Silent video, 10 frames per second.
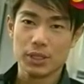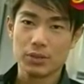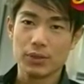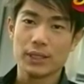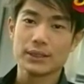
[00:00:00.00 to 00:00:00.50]
么呢？
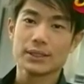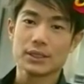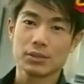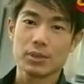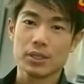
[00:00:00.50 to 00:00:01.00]
因为他在
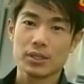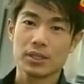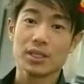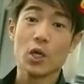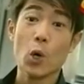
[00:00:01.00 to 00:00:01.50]
戏里面
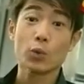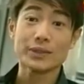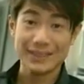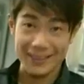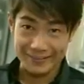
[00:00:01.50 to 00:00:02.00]
演得够
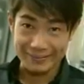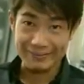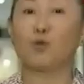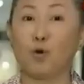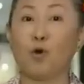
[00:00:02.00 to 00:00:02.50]
贱。
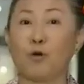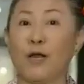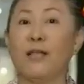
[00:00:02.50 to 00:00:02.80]
做后